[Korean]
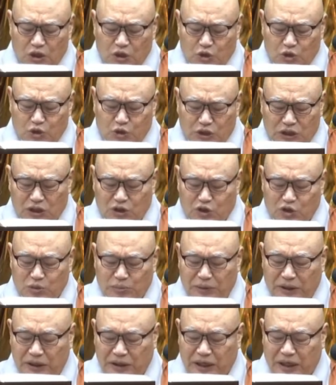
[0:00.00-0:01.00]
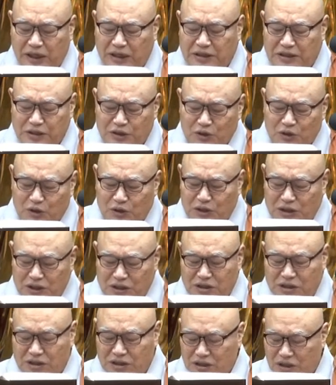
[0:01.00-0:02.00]
수천 수만 개가 있어도
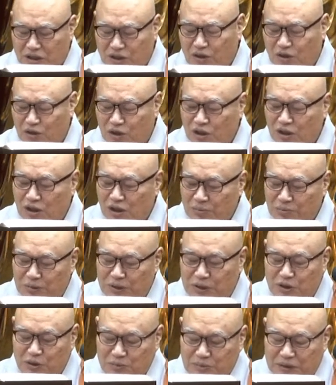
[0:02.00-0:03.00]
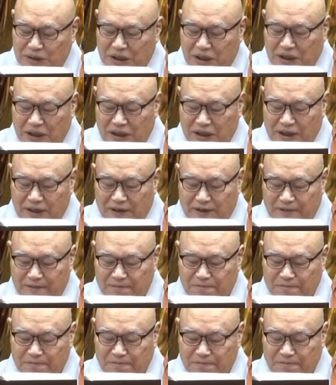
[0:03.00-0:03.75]
서로 비좁지가 않아.